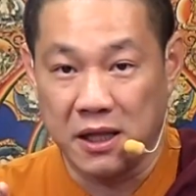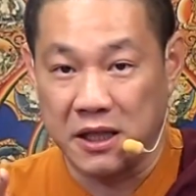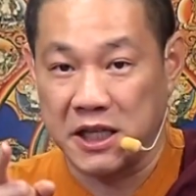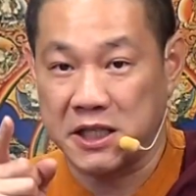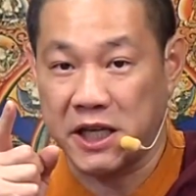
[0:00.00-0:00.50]

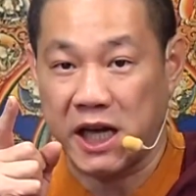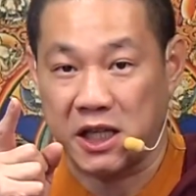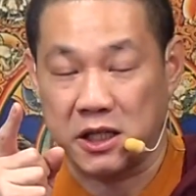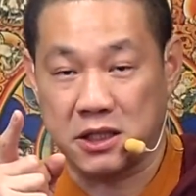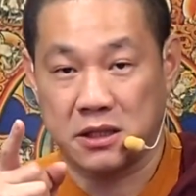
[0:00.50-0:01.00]
你这样
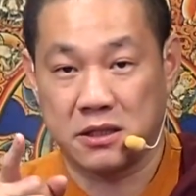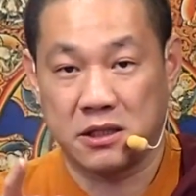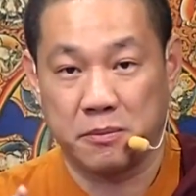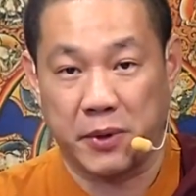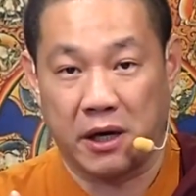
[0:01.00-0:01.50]
的姿
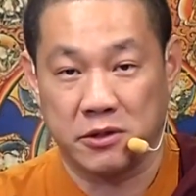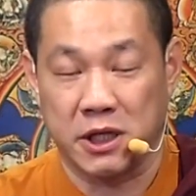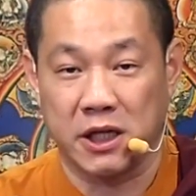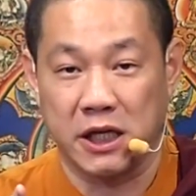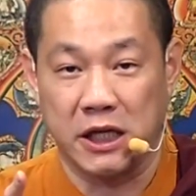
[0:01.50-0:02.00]
势、表
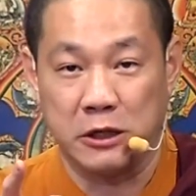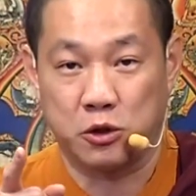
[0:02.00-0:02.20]
情跟人